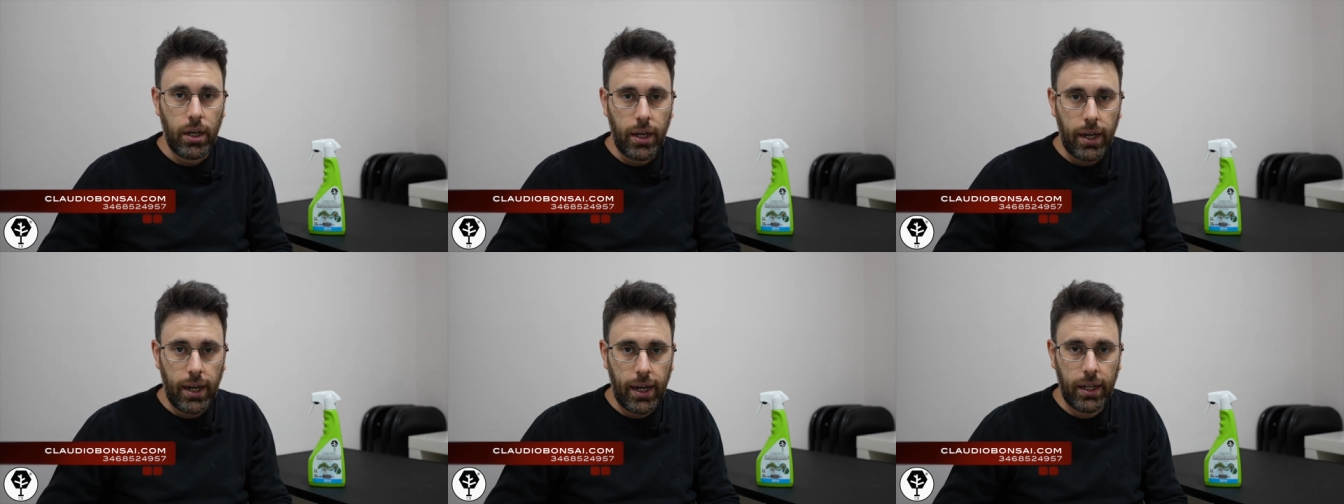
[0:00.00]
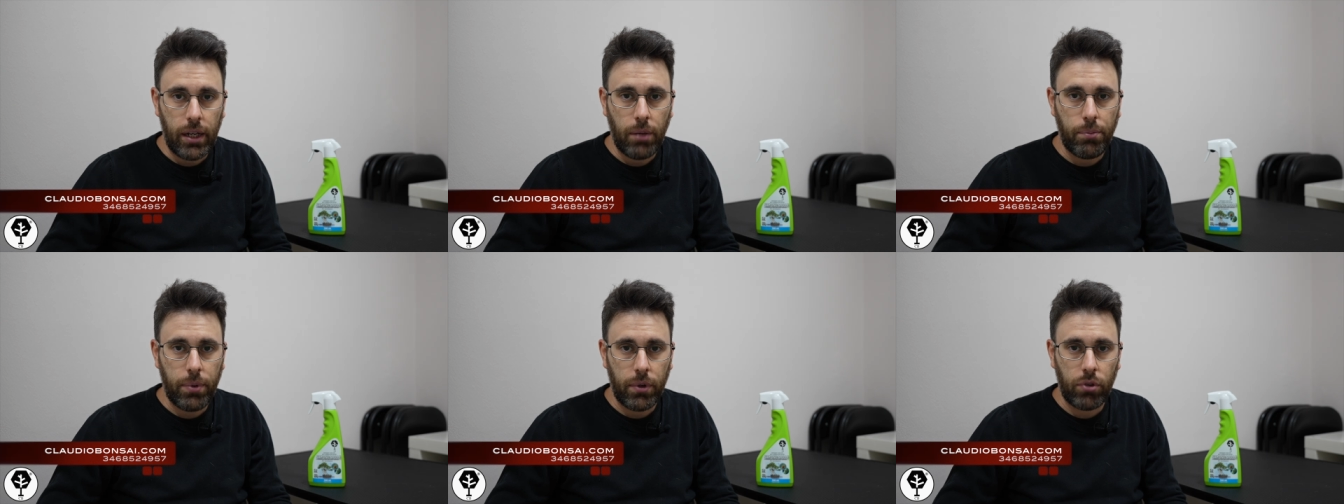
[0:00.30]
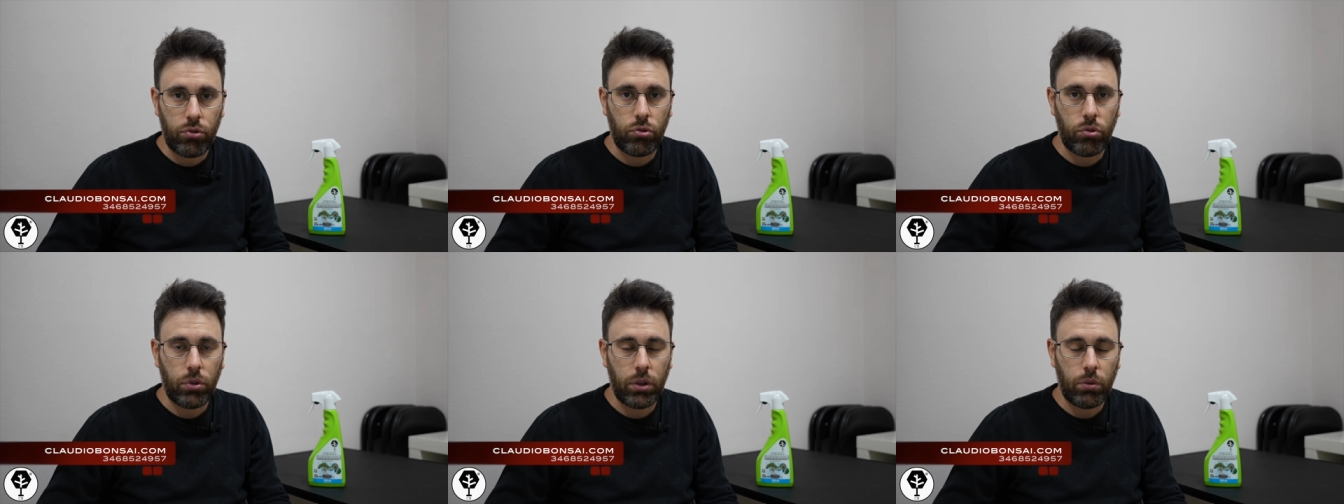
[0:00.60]
alla
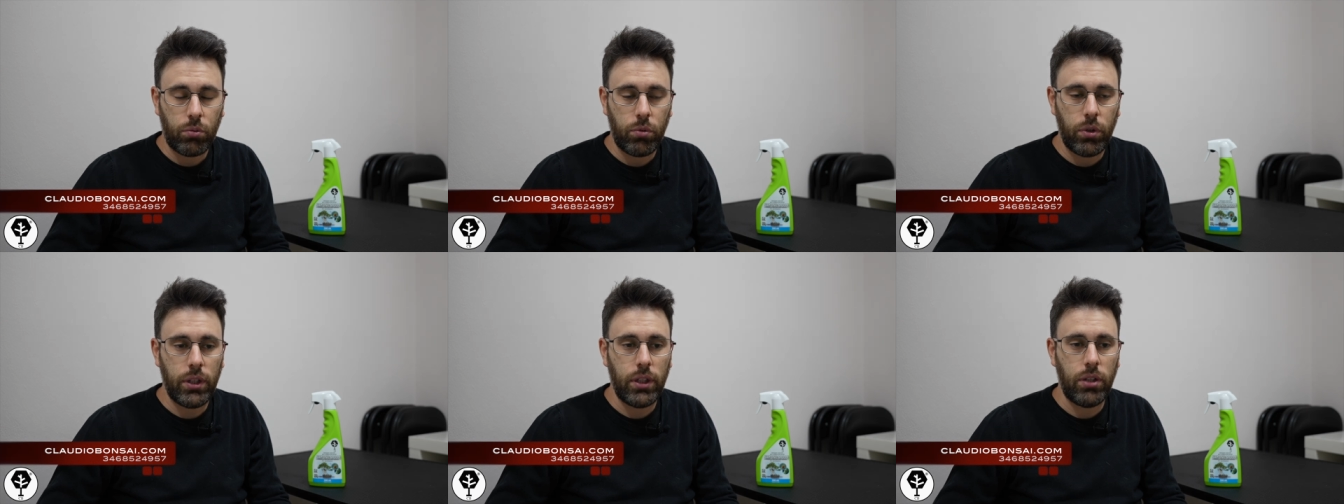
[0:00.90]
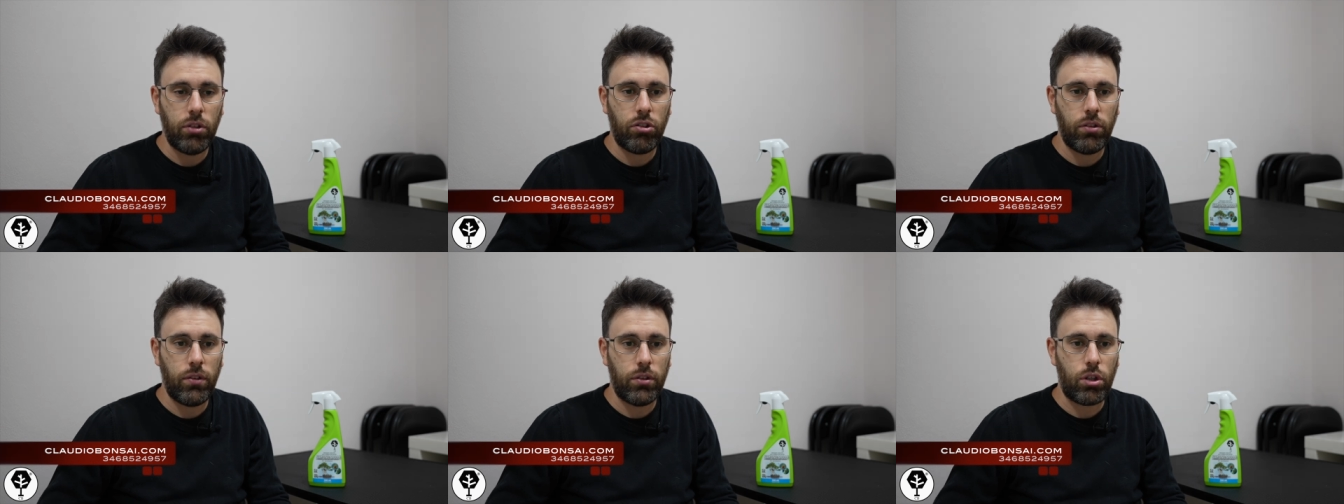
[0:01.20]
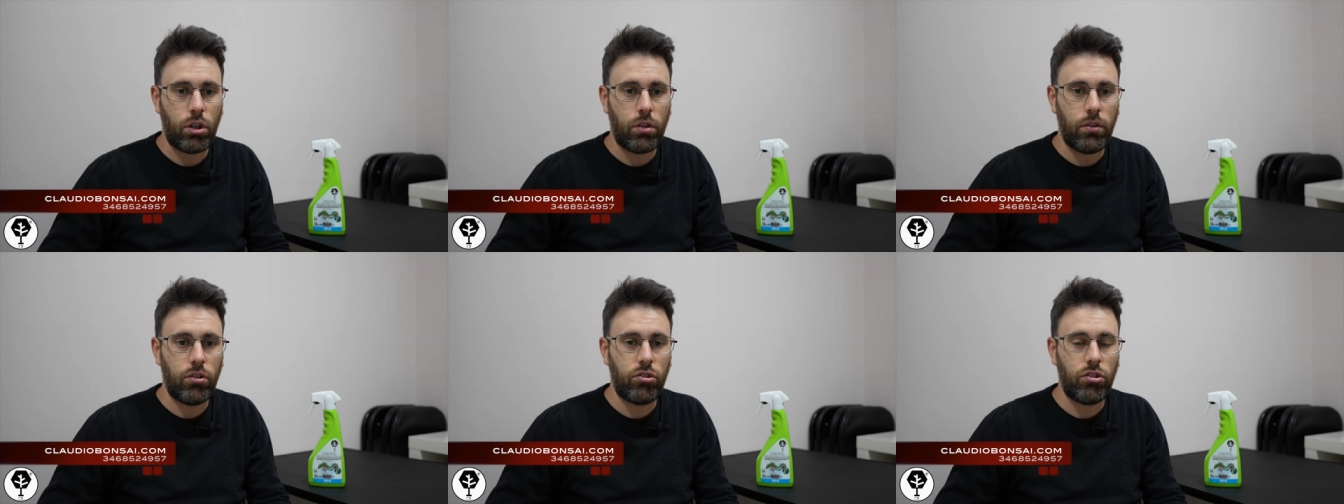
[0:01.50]
persona, quindi se
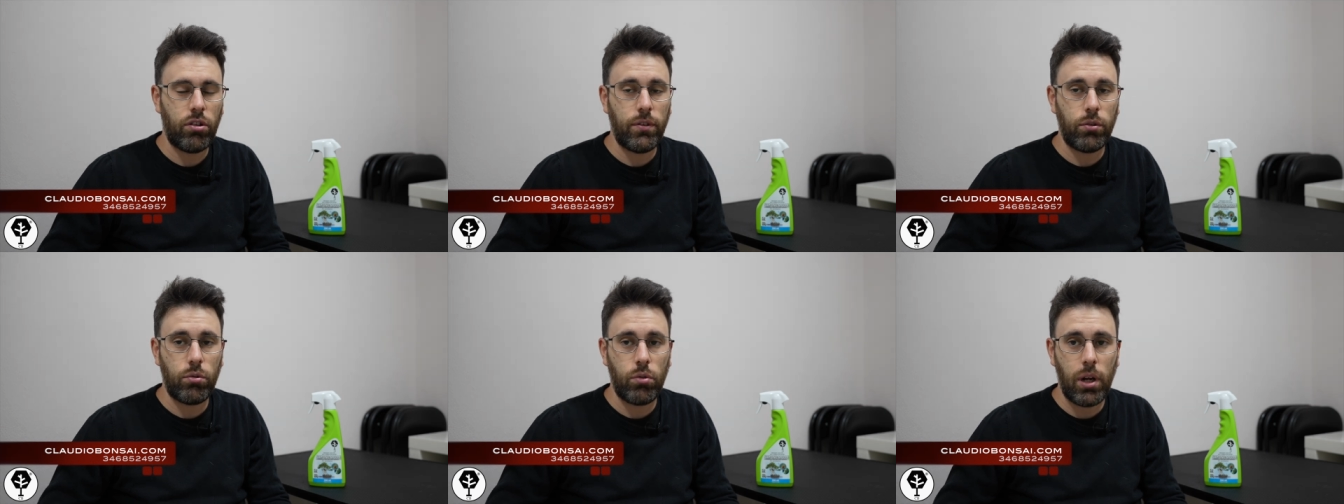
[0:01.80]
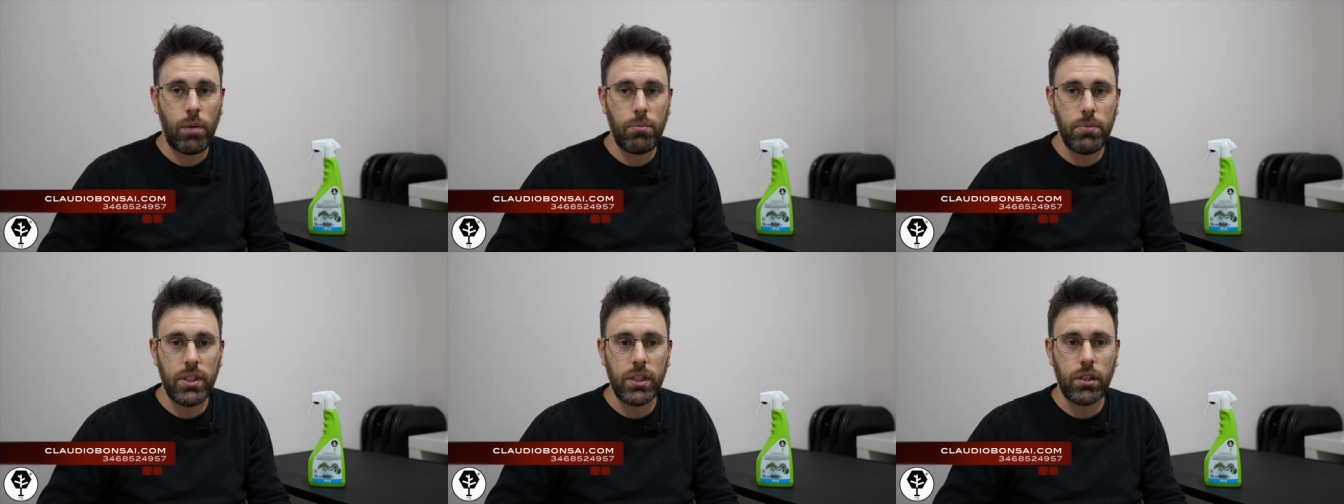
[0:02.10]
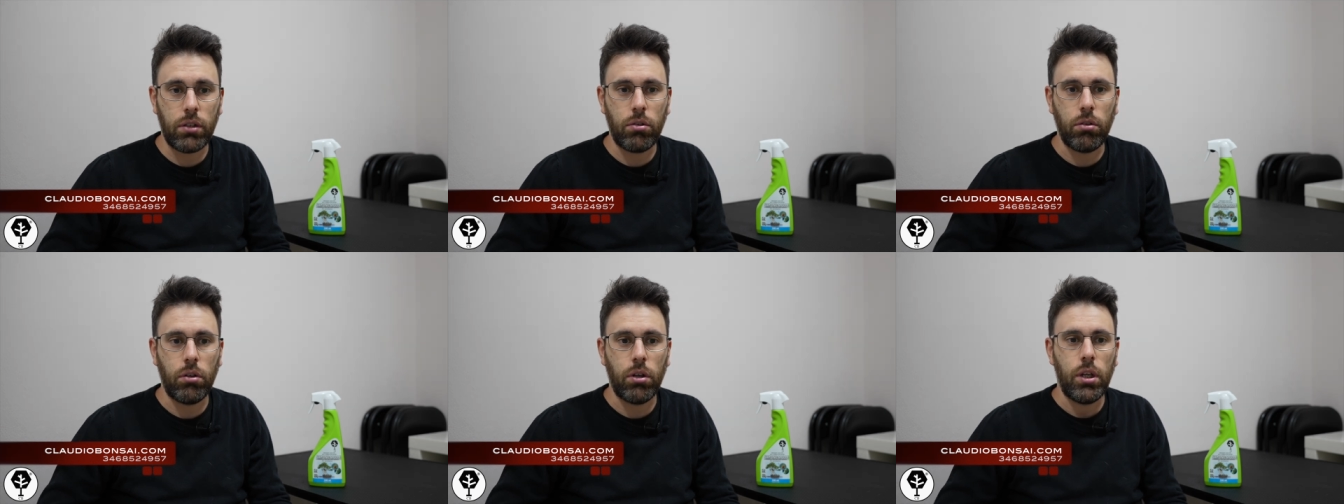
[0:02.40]
avete, se avete un
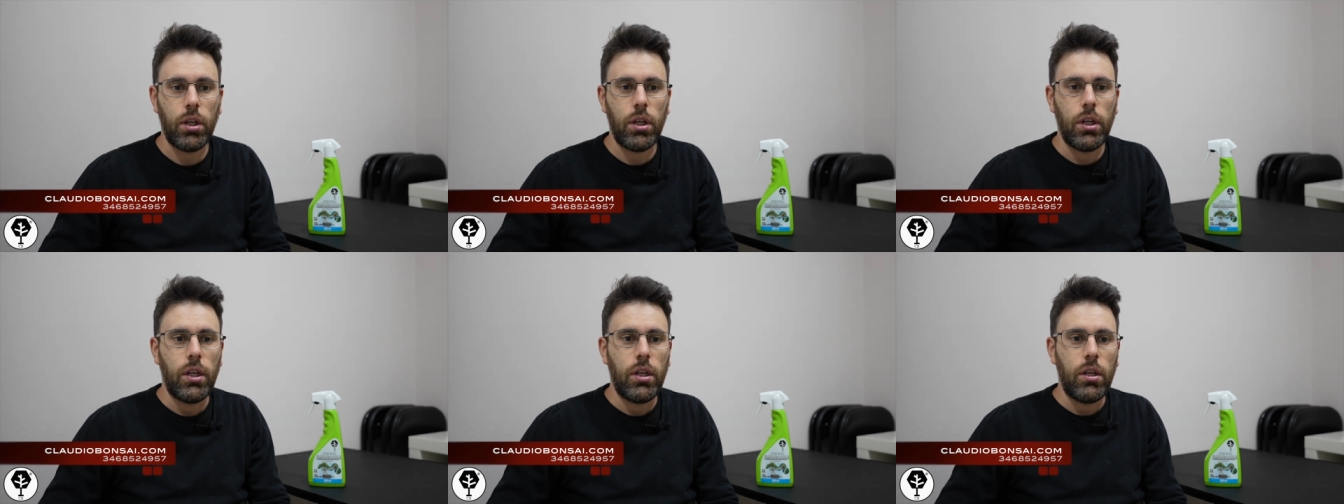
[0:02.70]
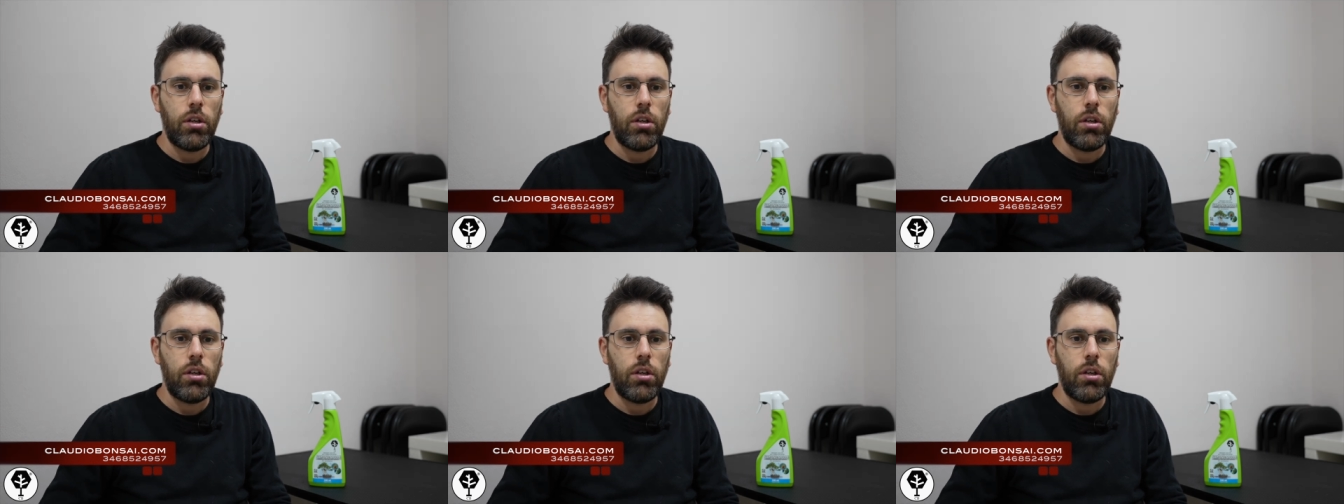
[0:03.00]
amico